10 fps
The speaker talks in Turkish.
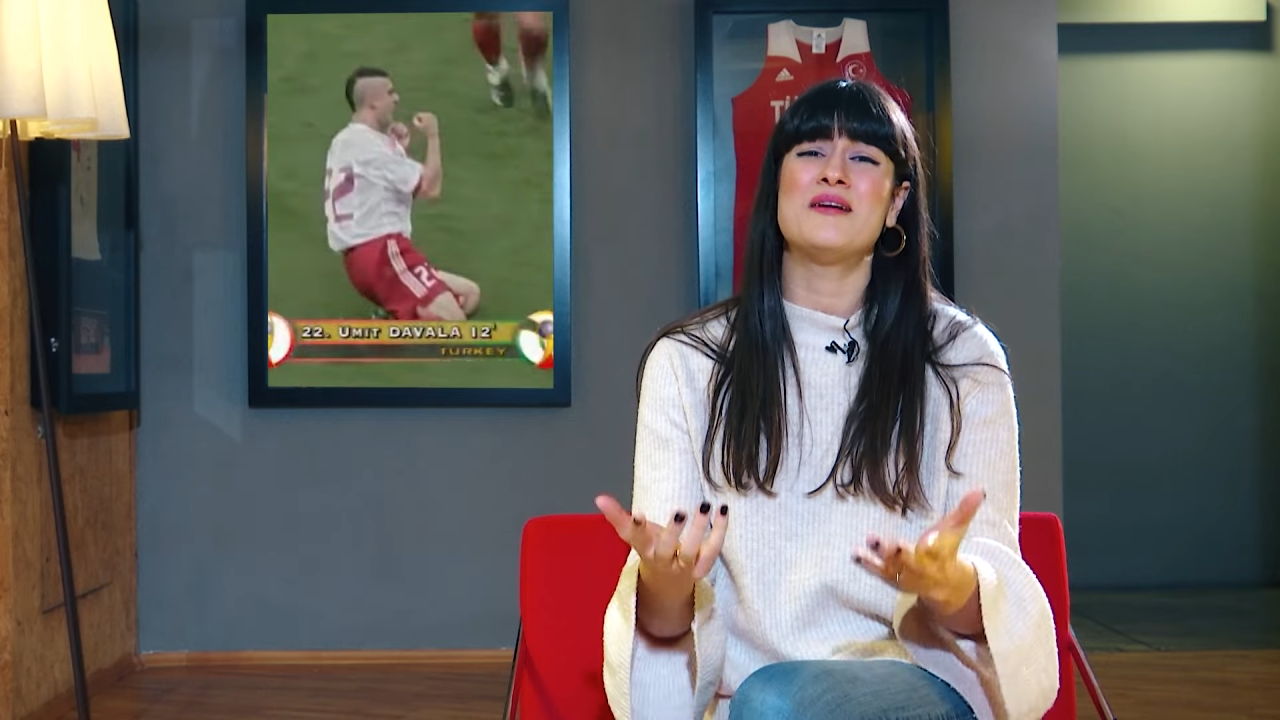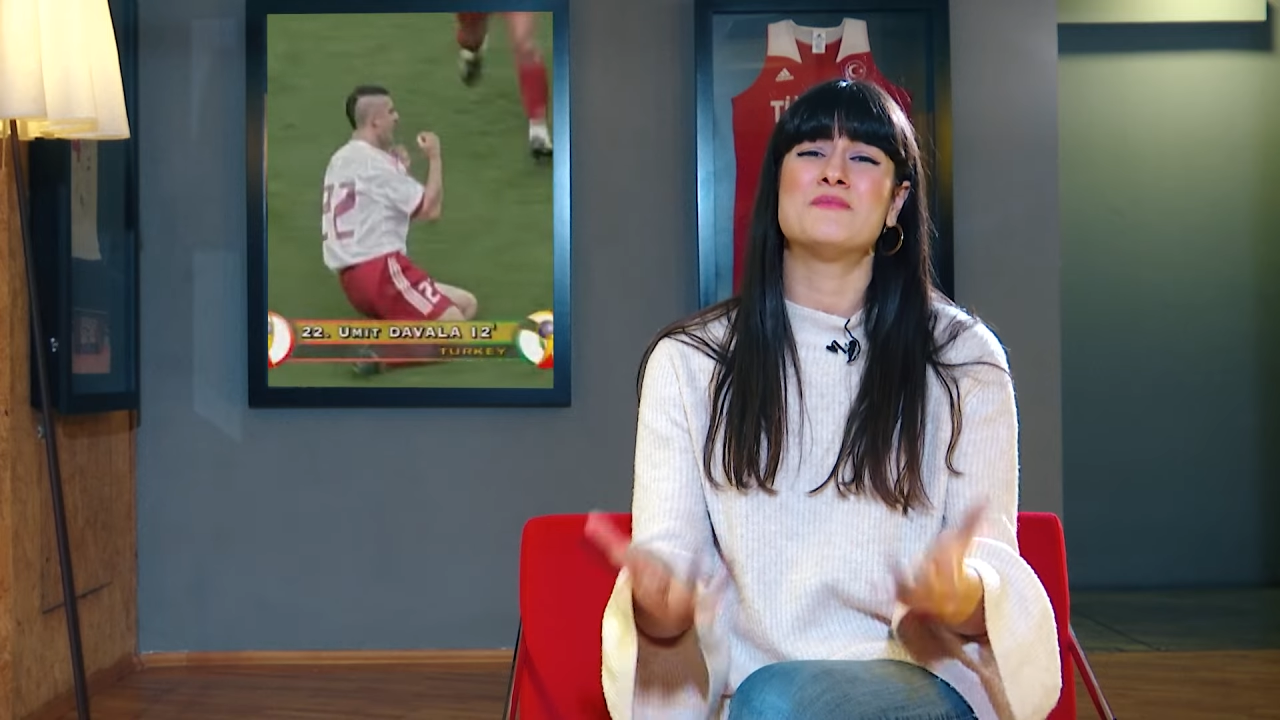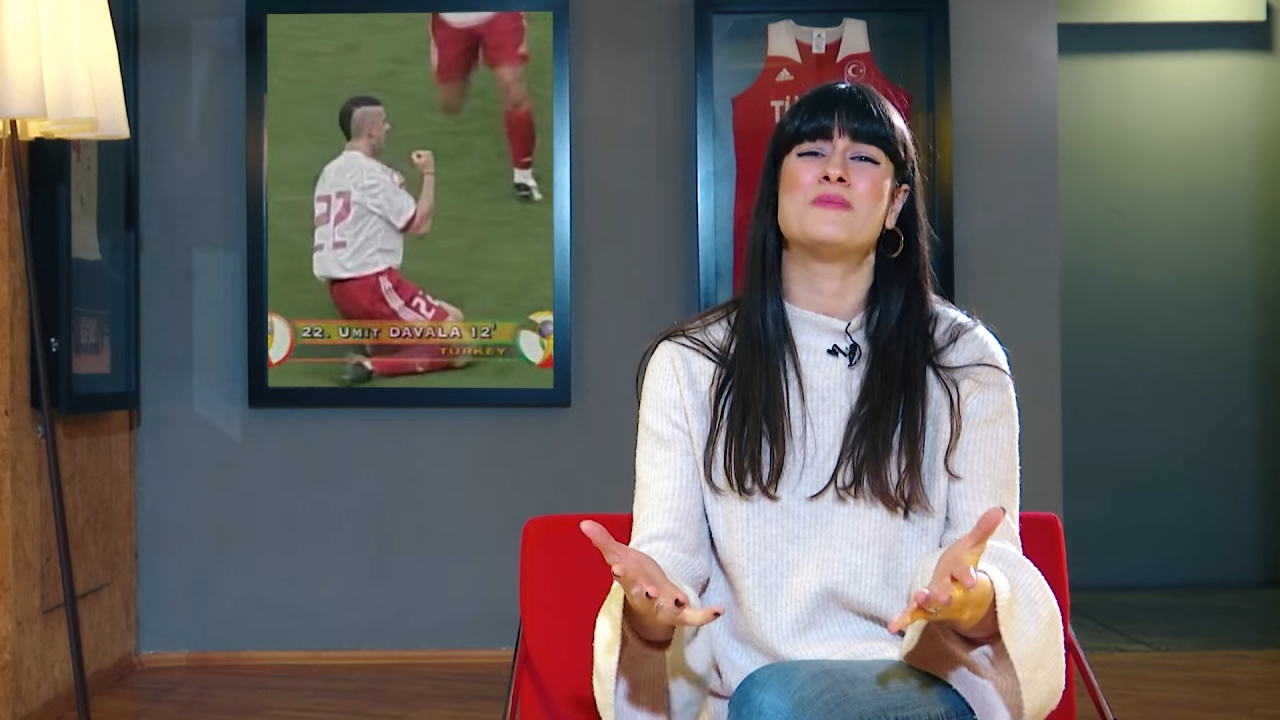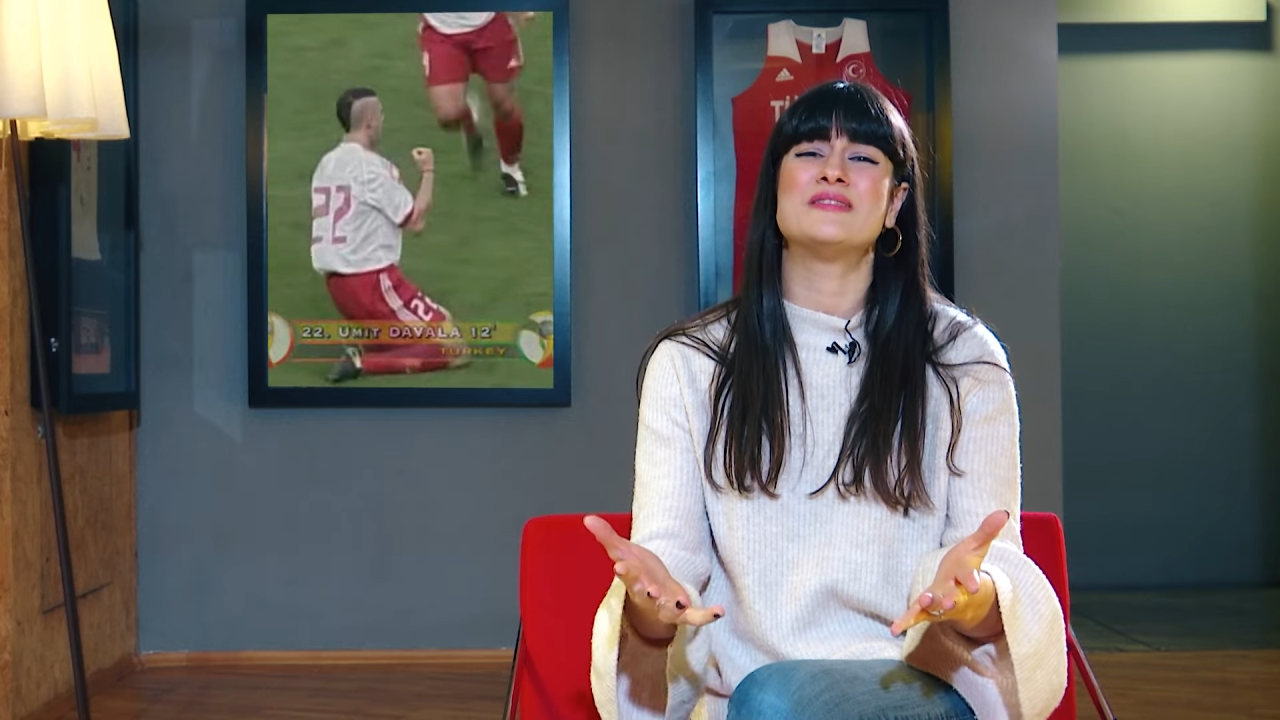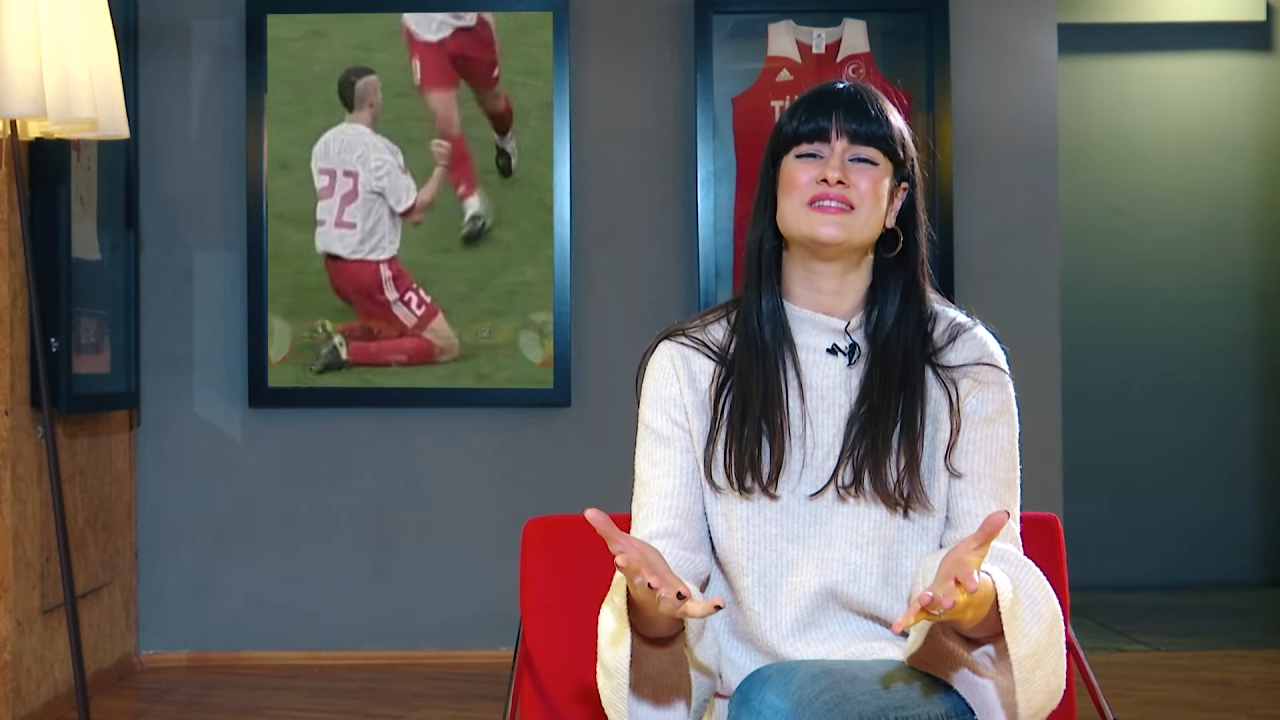
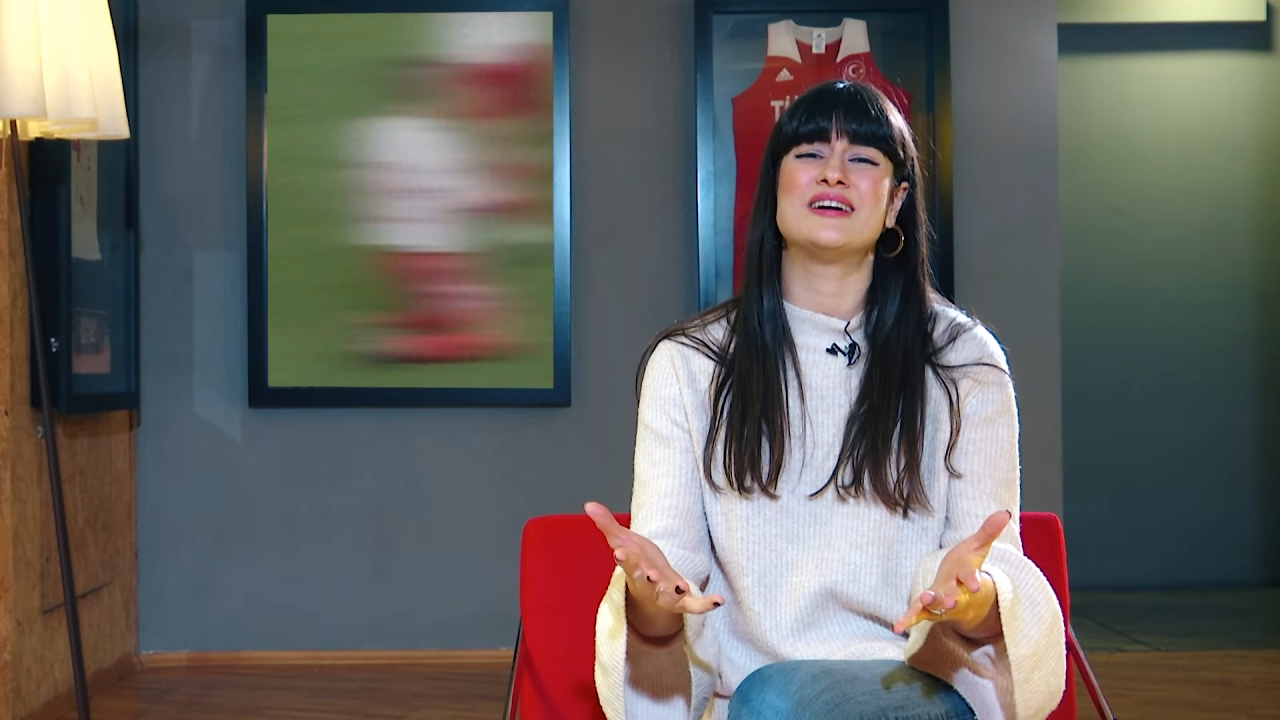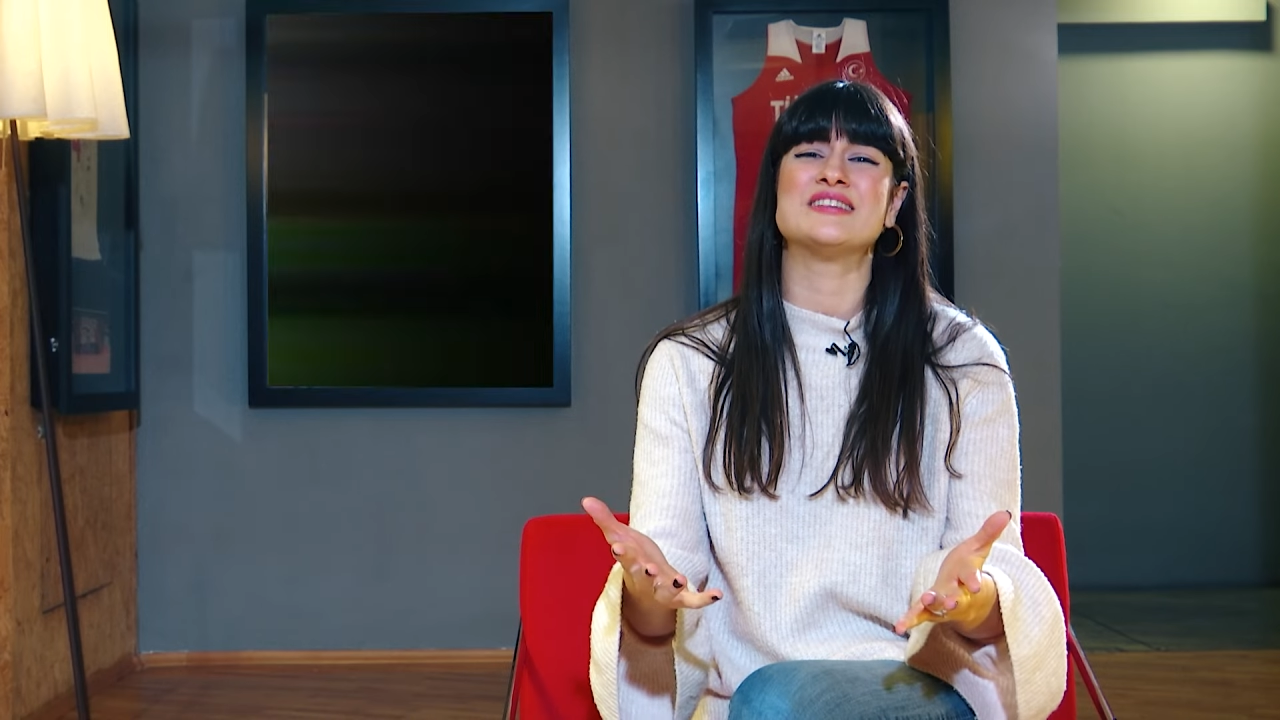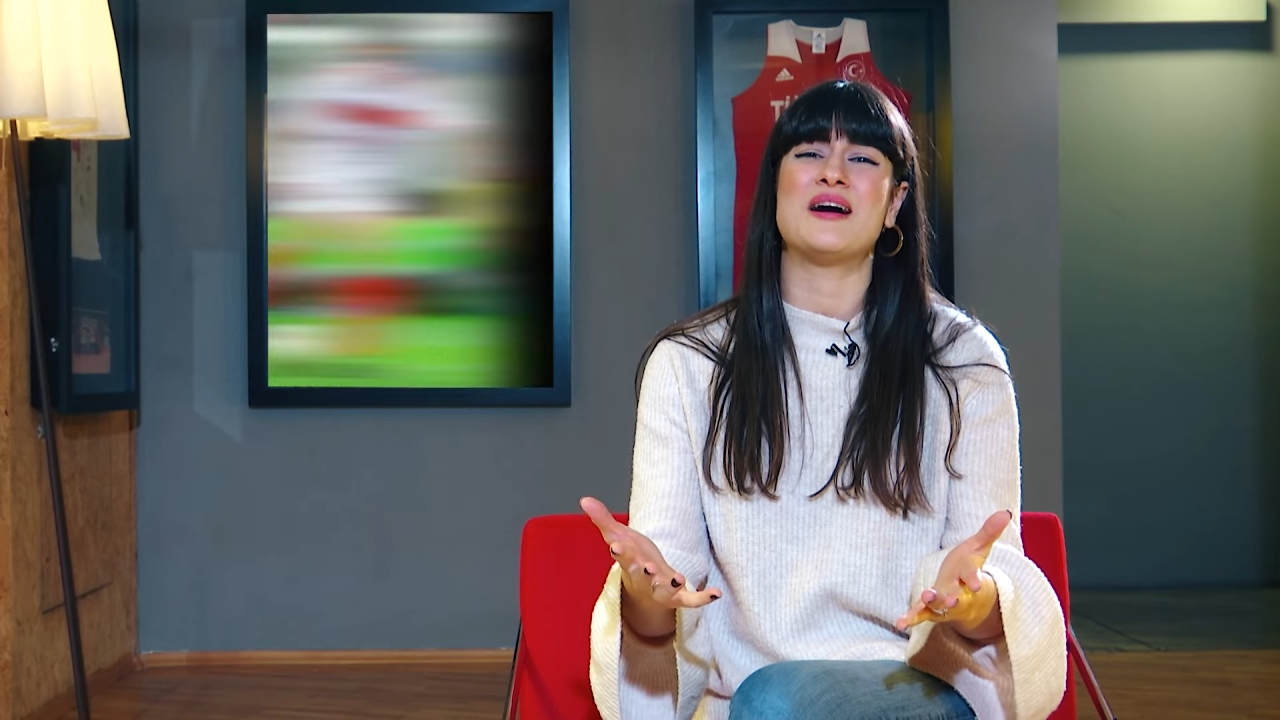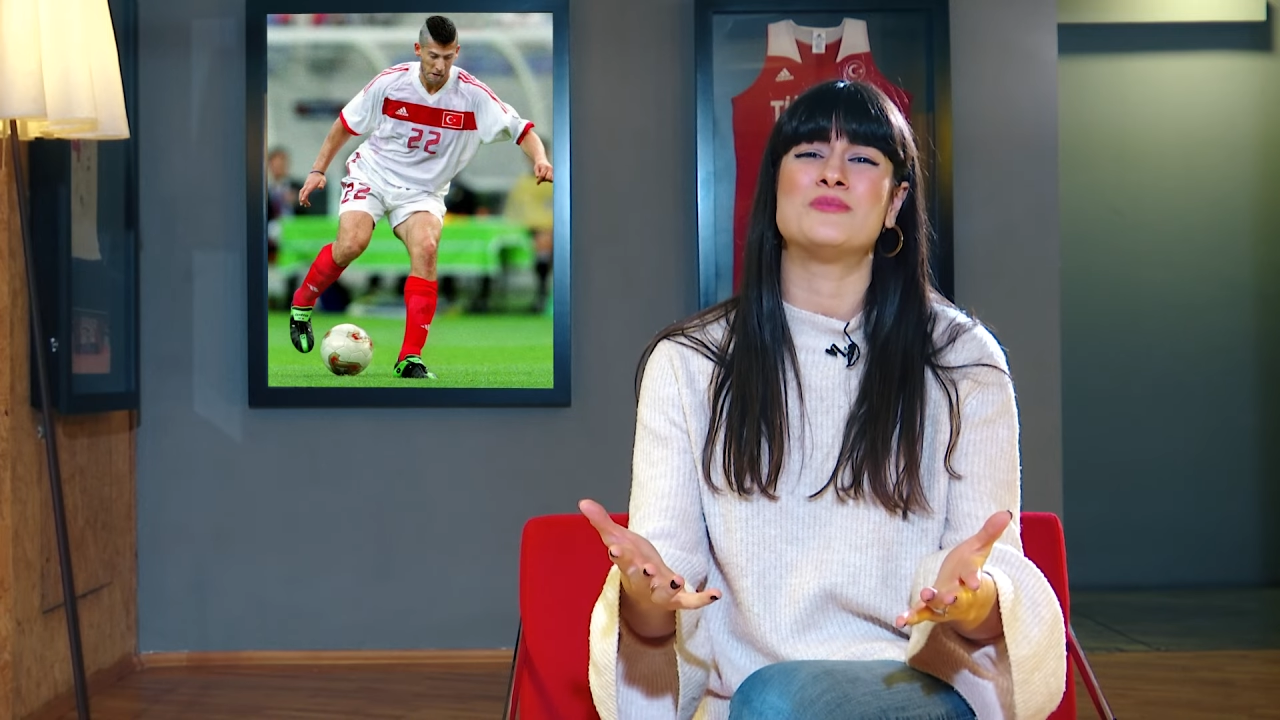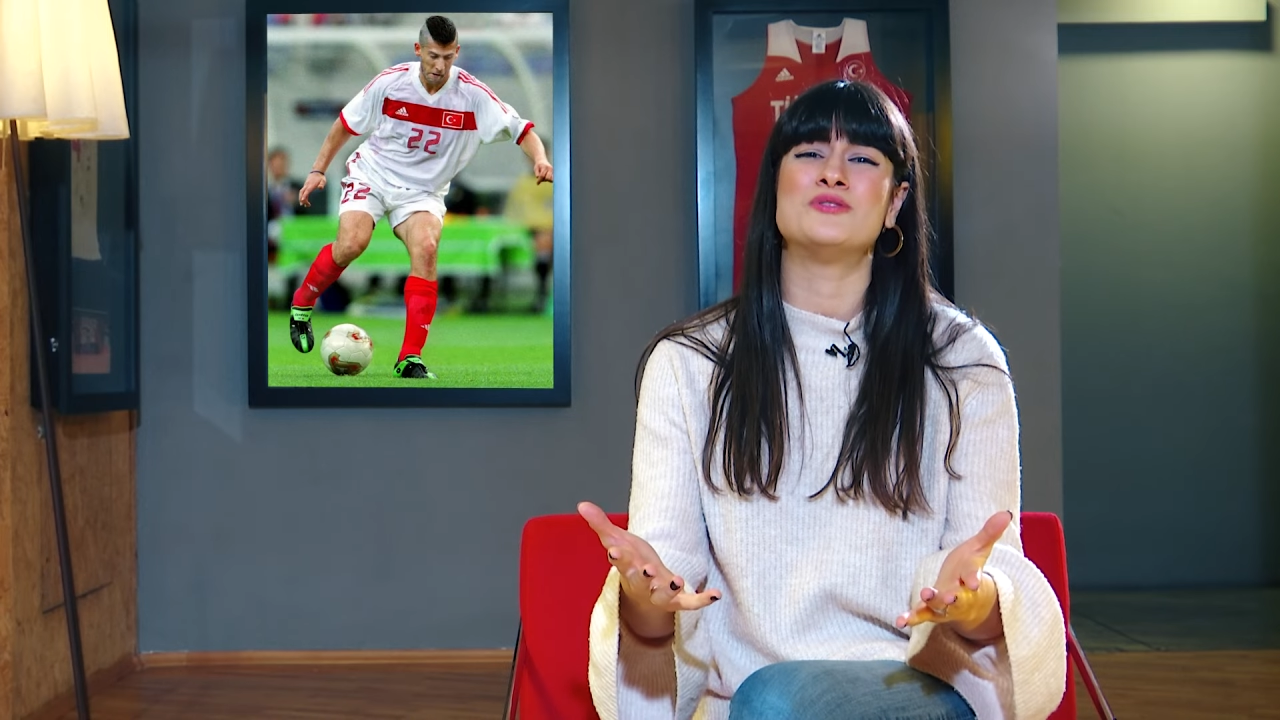babanın
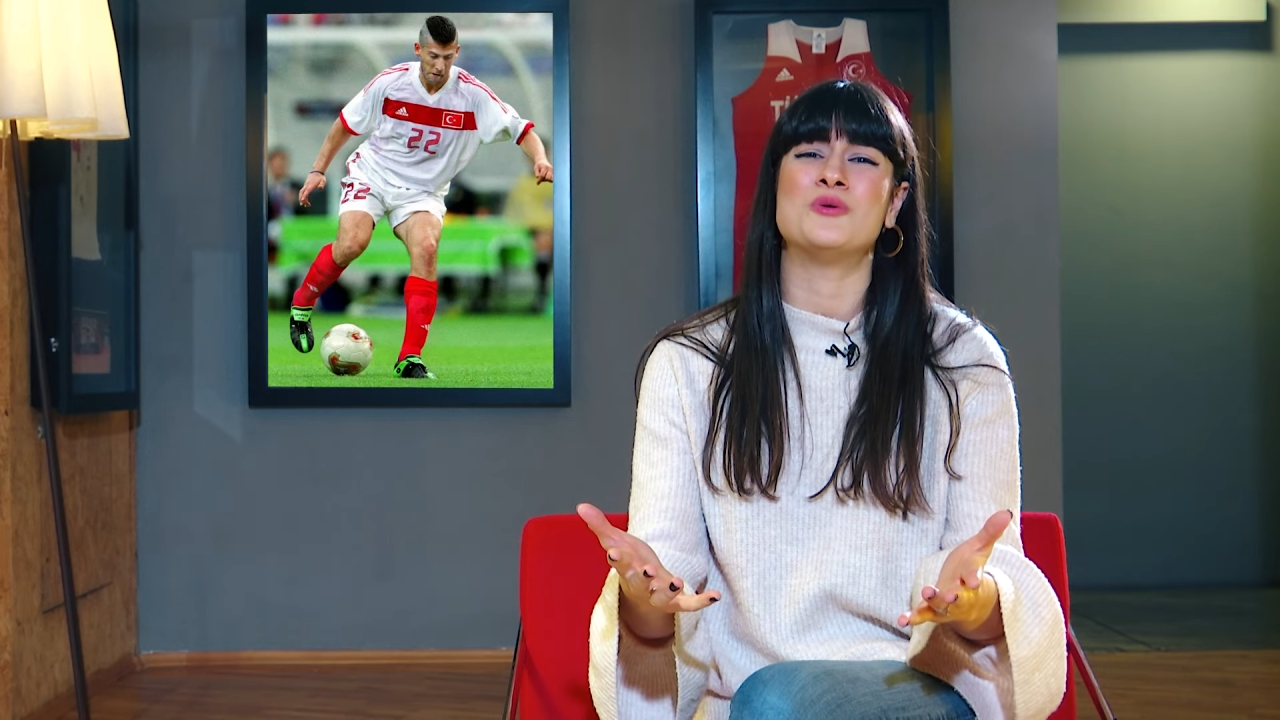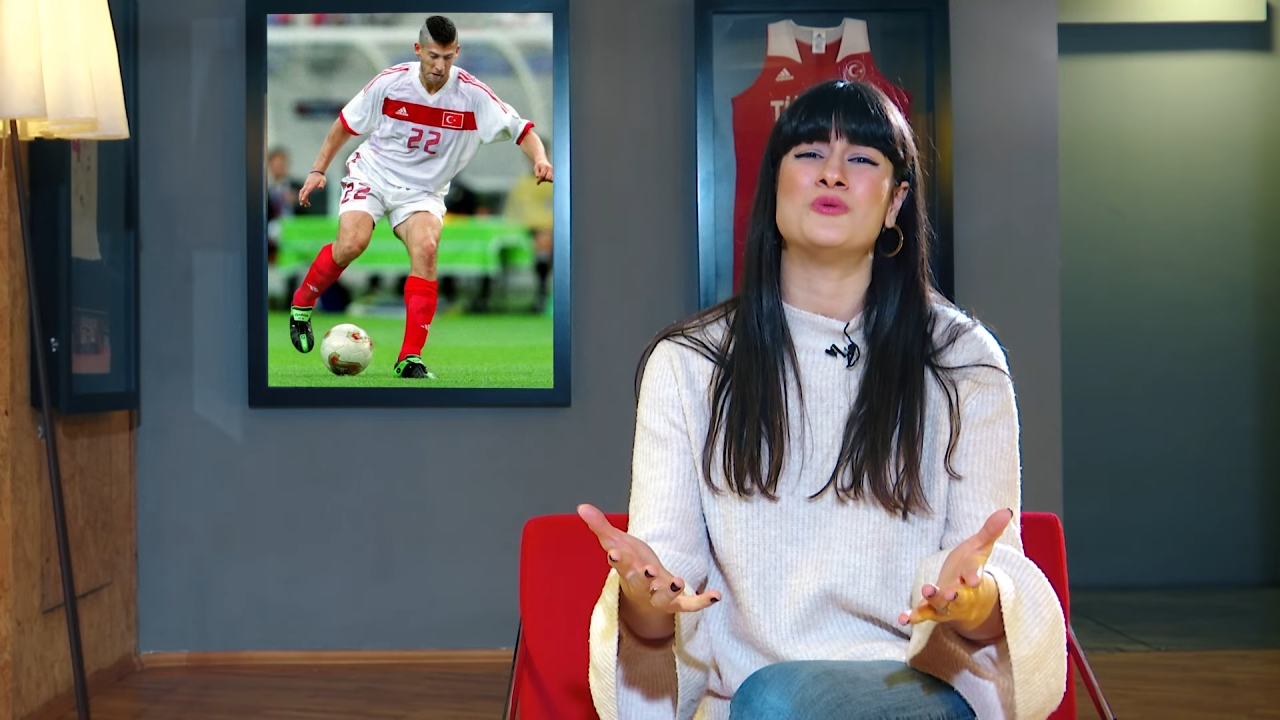gazabına